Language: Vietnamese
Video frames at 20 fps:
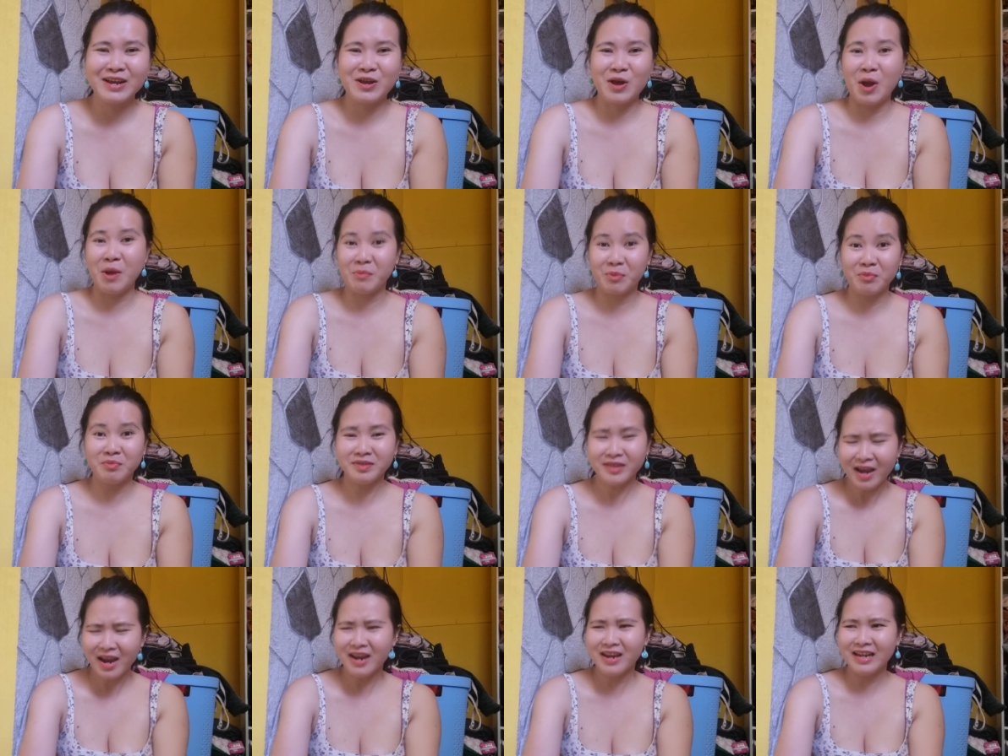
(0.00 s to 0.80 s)
ngồi cũng
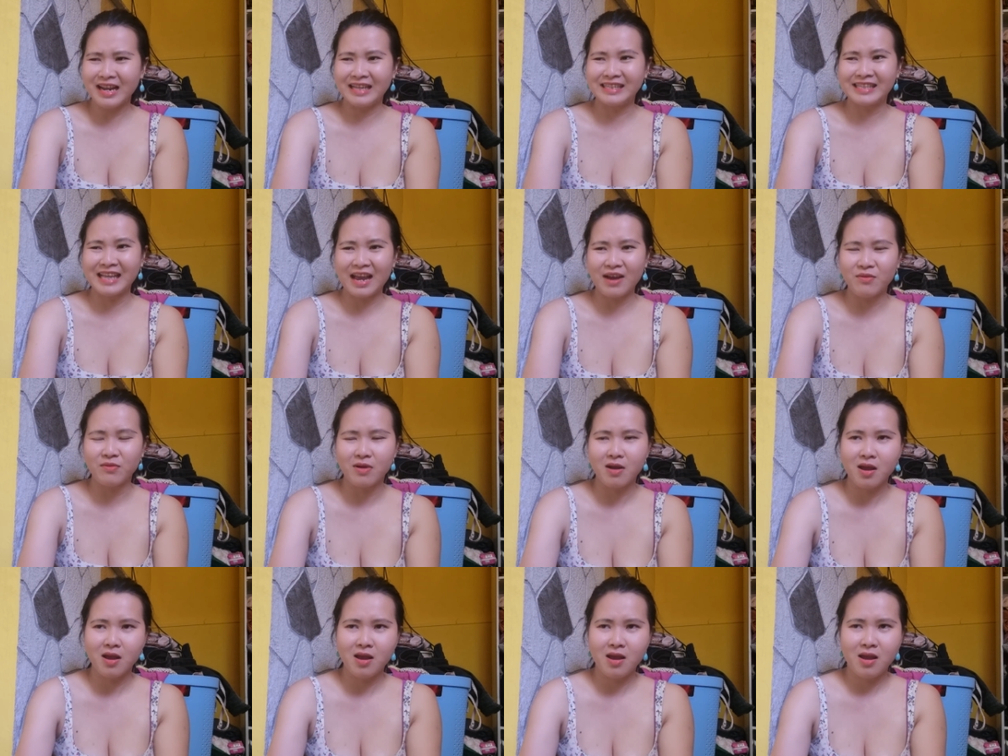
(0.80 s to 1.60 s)
chơi là sao
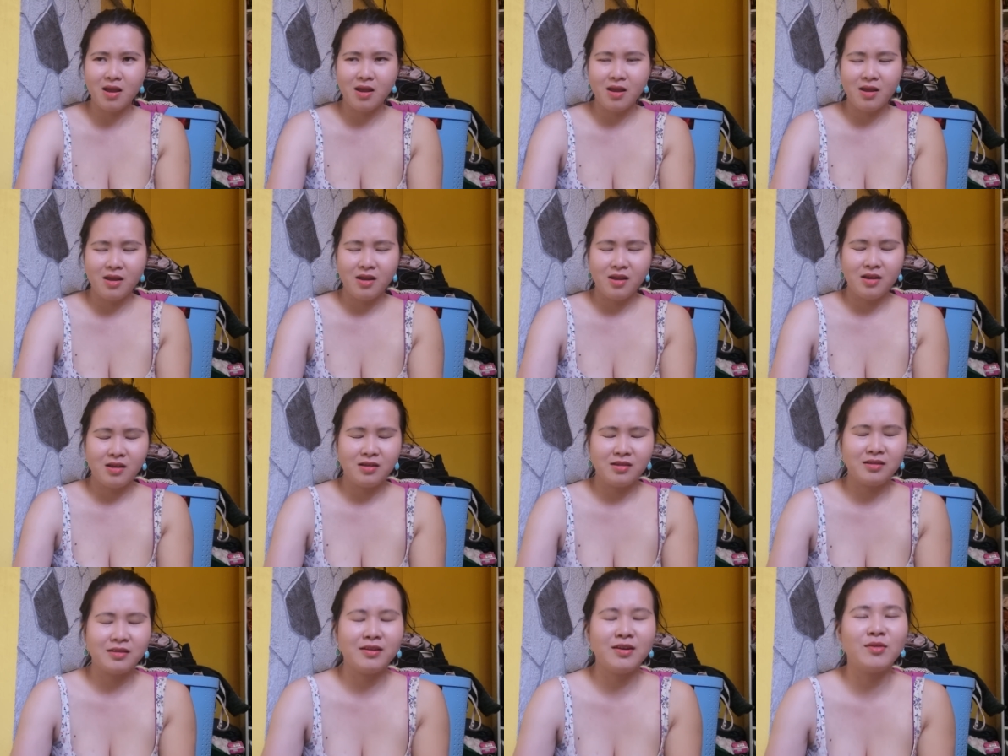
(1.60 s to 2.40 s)

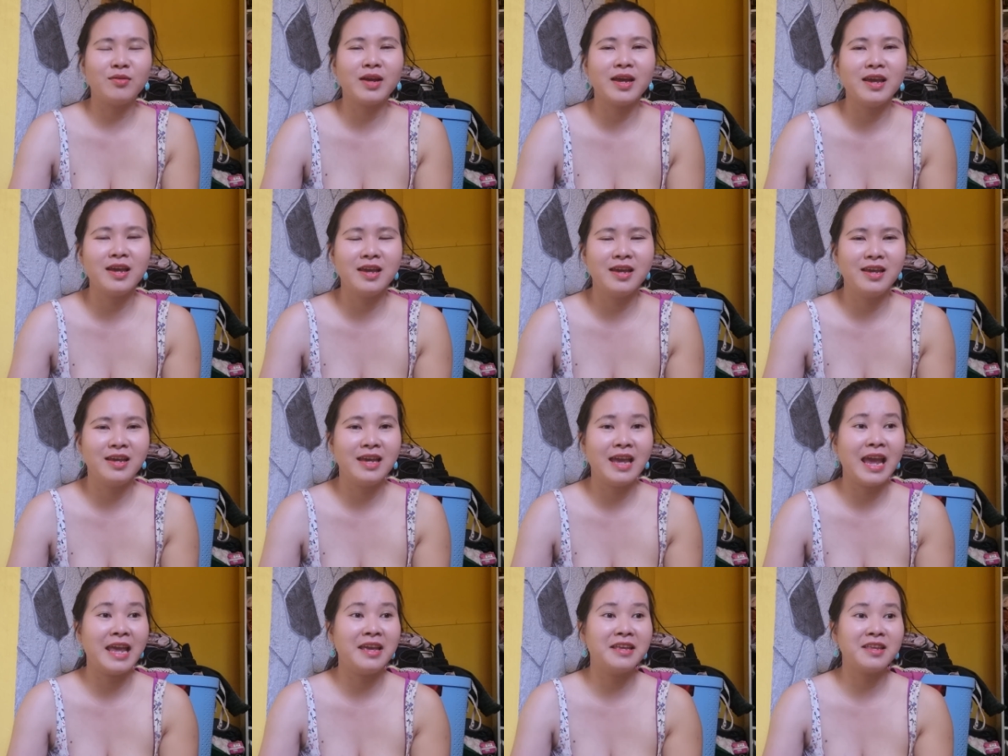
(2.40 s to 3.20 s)
rồi cái
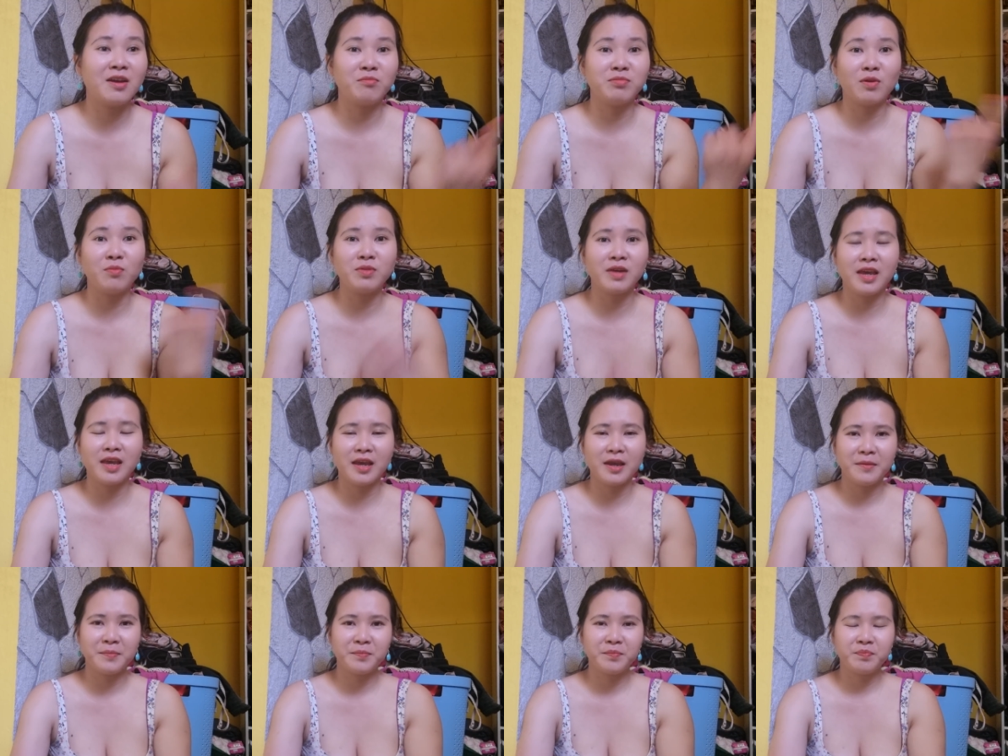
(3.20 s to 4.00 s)
hai vợ chồng chồng kia
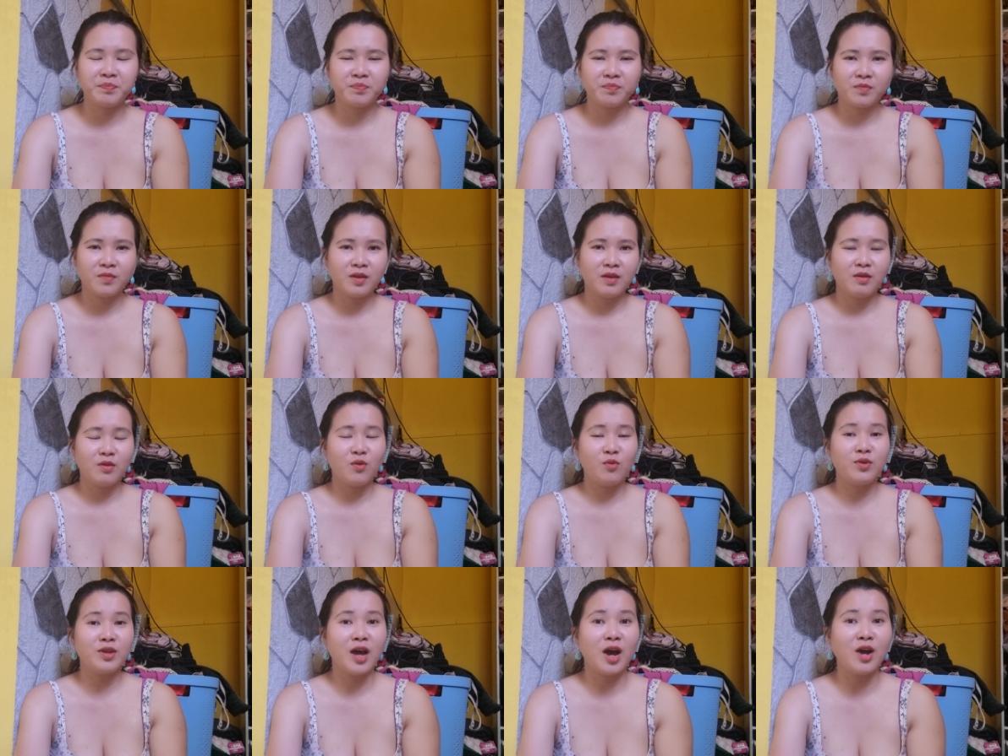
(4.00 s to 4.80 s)

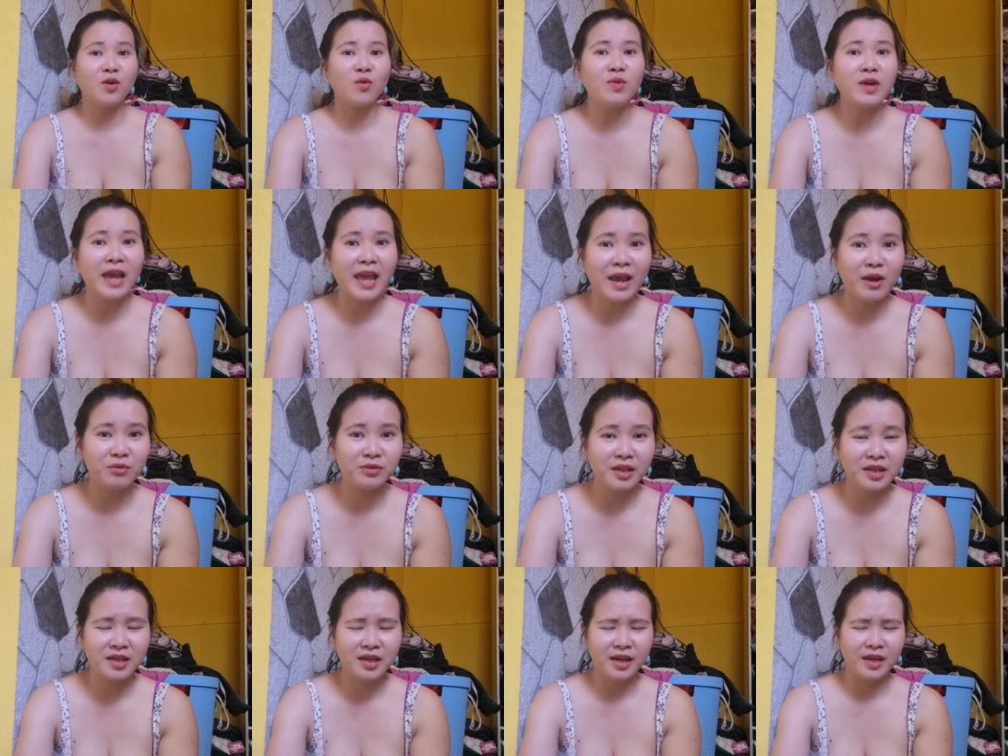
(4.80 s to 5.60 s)
cô vợ cũng nghe cô
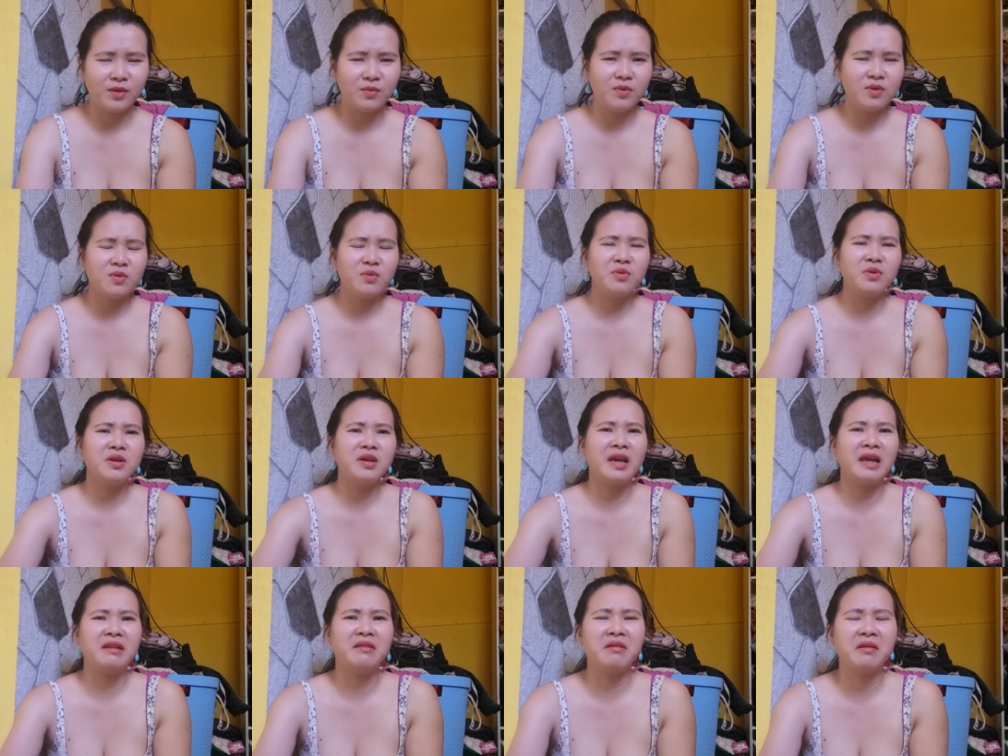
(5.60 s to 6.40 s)
thấy kỵ quá cô nói
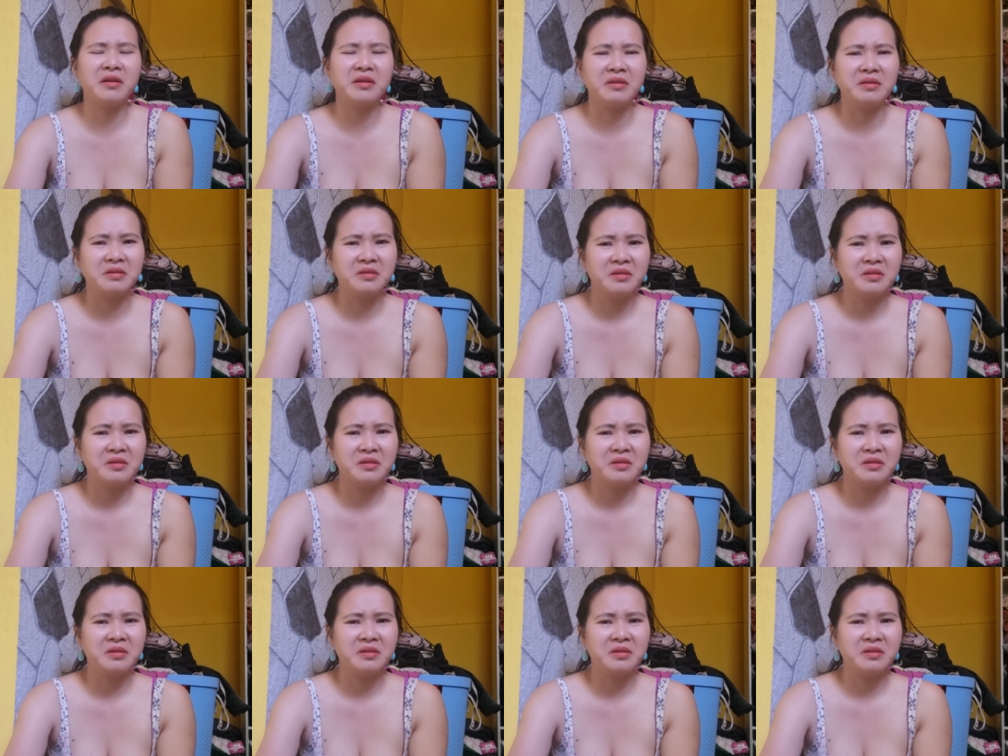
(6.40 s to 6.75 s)
anh ơi